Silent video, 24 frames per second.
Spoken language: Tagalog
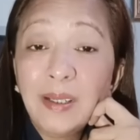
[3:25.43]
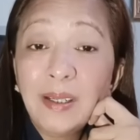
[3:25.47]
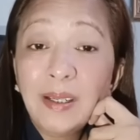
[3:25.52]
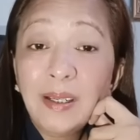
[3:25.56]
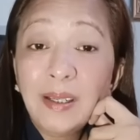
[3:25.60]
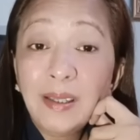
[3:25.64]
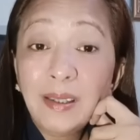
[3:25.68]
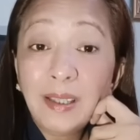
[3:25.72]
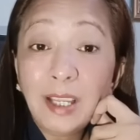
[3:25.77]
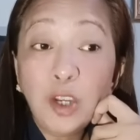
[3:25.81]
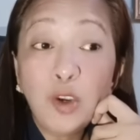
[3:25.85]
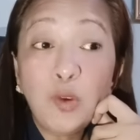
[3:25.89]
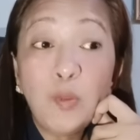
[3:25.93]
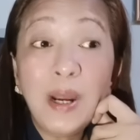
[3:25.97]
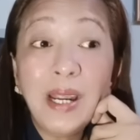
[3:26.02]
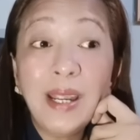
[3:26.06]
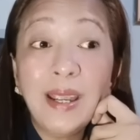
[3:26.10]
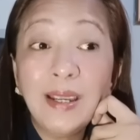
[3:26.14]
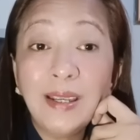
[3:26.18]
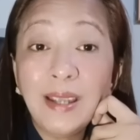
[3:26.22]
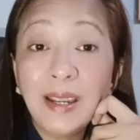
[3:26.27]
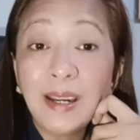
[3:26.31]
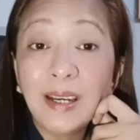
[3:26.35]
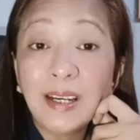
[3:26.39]
na yung
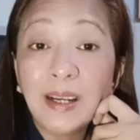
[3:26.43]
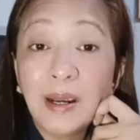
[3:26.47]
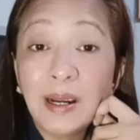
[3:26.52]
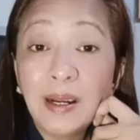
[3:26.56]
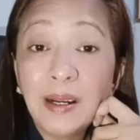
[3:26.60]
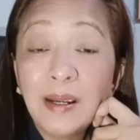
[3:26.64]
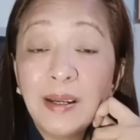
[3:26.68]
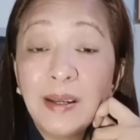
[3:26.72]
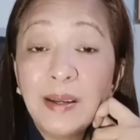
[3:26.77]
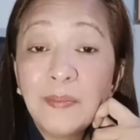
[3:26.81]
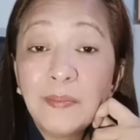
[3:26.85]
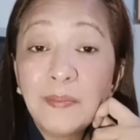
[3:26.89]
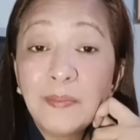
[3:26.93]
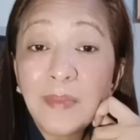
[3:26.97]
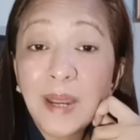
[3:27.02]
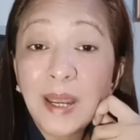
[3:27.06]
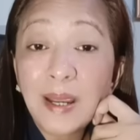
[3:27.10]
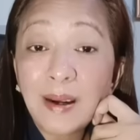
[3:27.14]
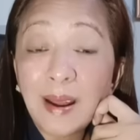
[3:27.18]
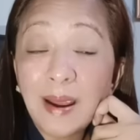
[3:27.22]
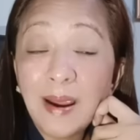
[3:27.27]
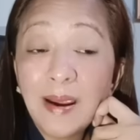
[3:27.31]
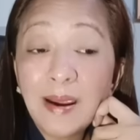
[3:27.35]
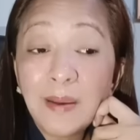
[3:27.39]
manghingi ka ng
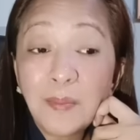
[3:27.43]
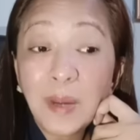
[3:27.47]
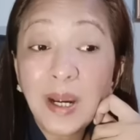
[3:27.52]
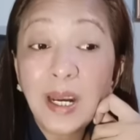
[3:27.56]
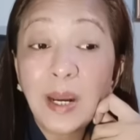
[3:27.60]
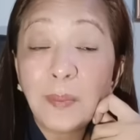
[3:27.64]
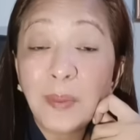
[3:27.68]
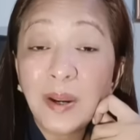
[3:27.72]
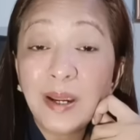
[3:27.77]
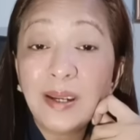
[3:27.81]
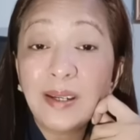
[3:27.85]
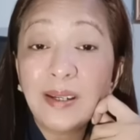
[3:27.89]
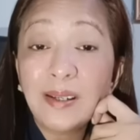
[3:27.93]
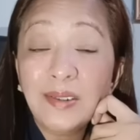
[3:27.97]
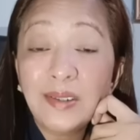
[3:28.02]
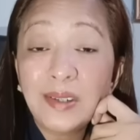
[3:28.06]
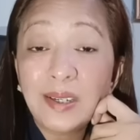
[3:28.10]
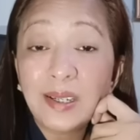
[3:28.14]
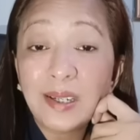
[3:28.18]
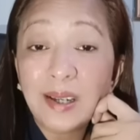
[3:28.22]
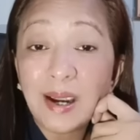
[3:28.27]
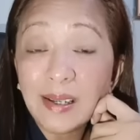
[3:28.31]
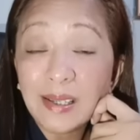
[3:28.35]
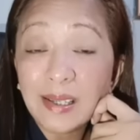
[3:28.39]
pera, maglapag ka ng
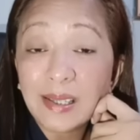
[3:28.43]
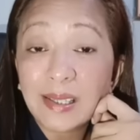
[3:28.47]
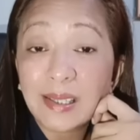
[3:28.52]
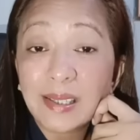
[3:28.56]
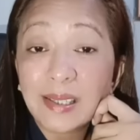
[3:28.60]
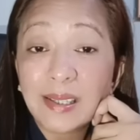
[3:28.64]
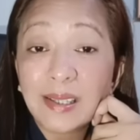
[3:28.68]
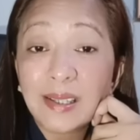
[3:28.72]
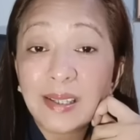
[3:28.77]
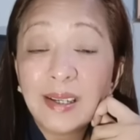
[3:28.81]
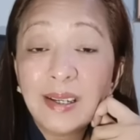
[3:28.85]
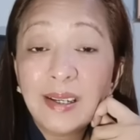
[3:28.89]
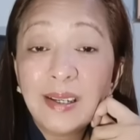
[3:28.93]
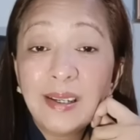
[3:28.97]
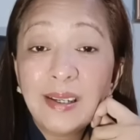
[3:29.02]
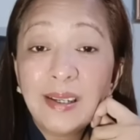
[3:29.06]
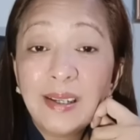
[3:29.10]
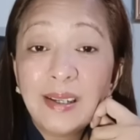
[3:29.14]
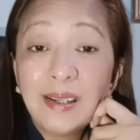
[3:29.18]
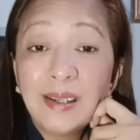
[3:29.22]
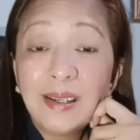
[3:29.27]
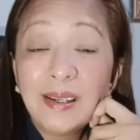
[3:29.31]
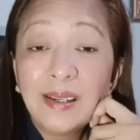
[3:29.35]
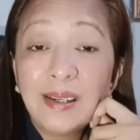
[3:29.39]
Gcash,
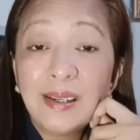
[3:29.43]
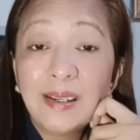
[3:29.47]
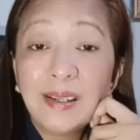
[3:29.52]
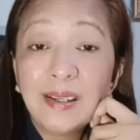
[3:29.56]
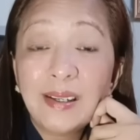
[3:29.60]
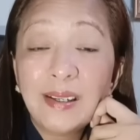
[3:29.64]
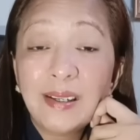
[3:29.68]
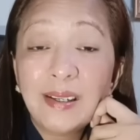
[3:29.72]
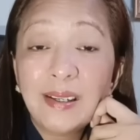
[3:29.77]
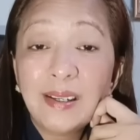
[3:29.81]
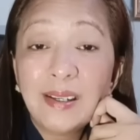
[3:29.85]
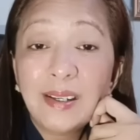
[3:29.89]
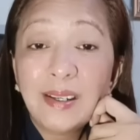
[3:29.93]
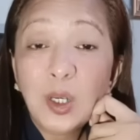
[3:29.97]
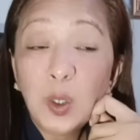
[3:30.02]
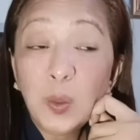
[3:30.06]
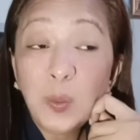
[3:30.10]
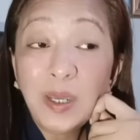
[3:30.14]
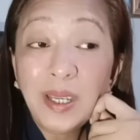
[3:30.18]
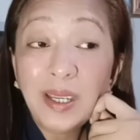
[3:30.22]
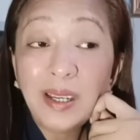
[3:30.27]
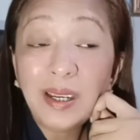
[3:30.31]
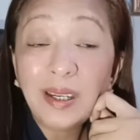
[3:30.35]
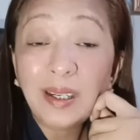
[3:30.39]

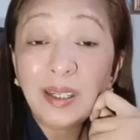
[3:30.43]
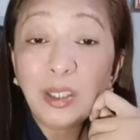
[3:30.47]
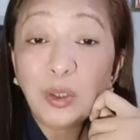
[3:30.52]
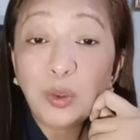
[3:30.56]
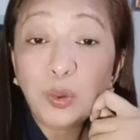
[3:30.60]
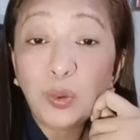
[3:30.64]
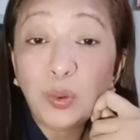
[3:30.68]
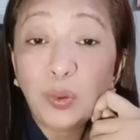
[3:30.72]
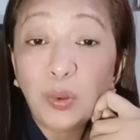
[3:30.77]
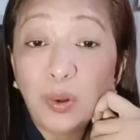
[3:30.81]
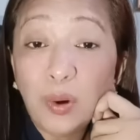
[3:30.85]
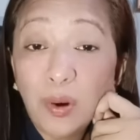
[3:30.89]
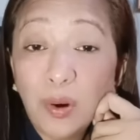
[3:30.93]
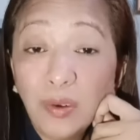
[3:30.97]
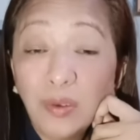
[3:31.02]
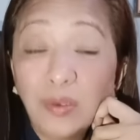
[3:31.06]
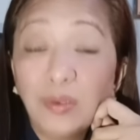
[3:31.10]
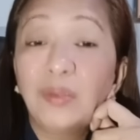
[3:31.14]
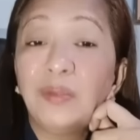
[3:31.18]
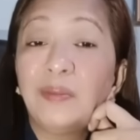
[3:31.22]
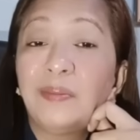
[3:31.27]
humingi ka ng tulong,